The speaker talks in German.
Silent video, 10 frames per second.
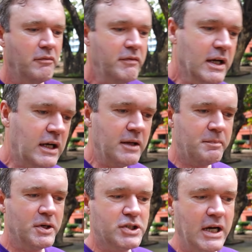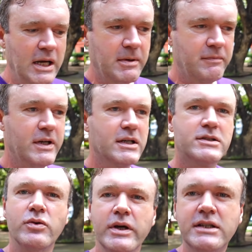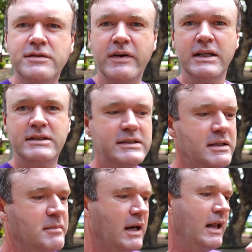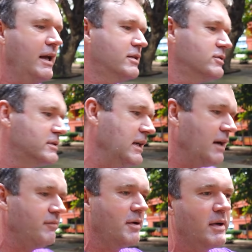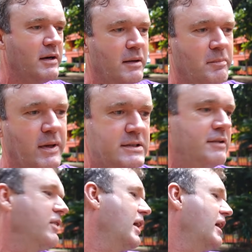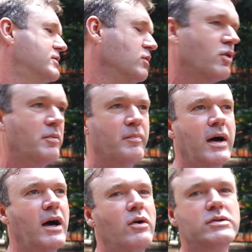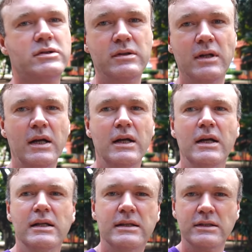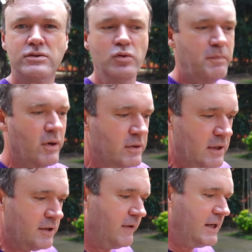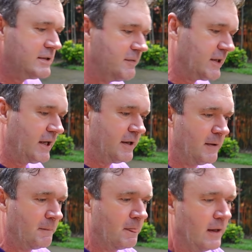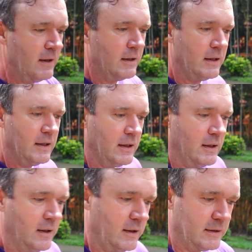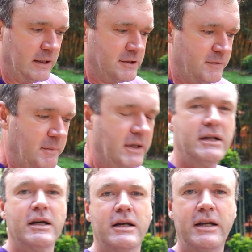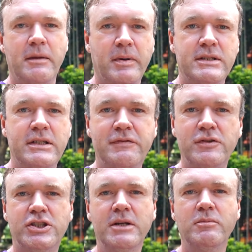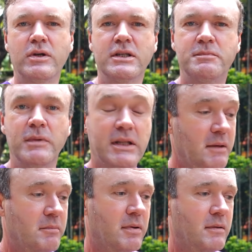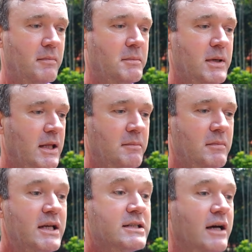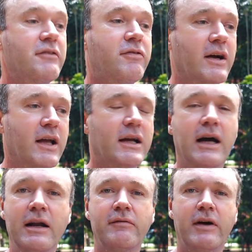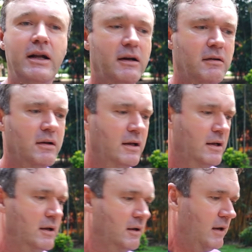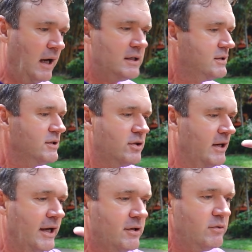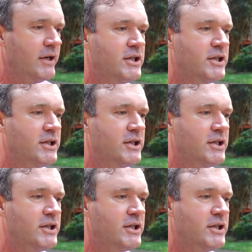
wirklich beschreibe, wie es so ist, weil es ist immer leicht zu sagen, wenn man depressiv, ja, so kommt man raus und das ist super und ich weiß aber dann, dass wenn man in einer depressiven Stimmung ist, mit dem man mit dem nichts anfangen kann, weil alles ist so leicht, nur